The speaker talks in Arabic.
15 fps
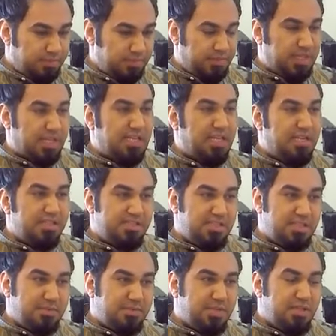من خلال
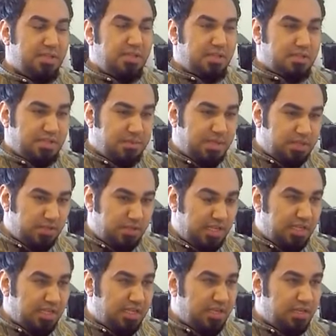السينما طبعا
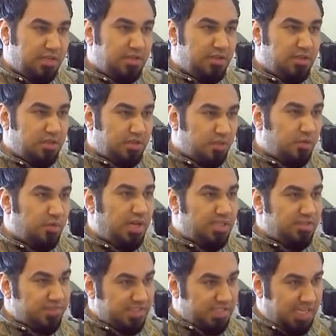هنالك آه، رواد
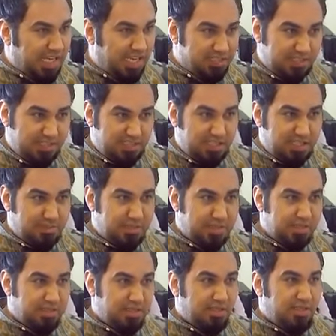في صناعه السينما
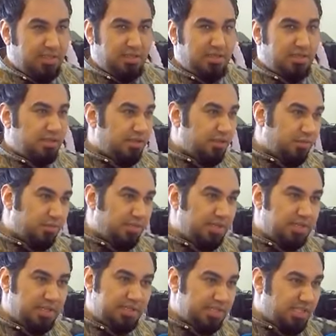اللي هم
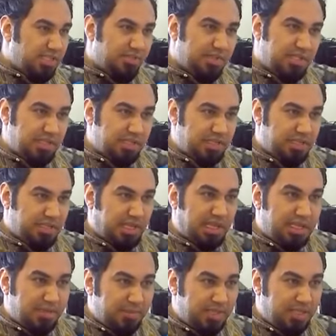السينما
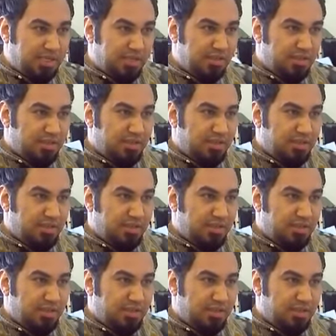العالميه